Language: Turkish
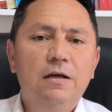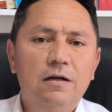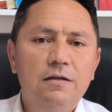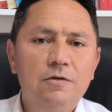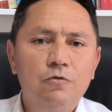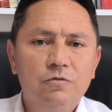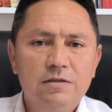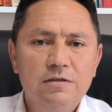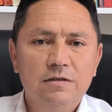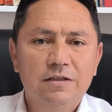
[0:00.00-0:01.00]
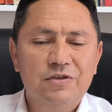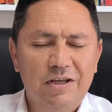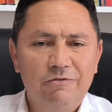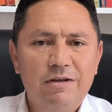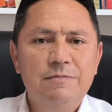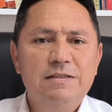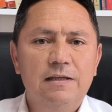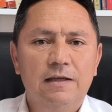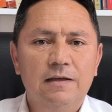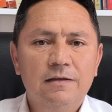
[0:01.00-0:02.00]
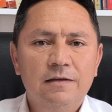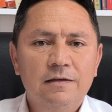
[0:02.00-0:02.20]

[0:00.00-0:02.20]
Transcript: kararlar noktasında da çevremizde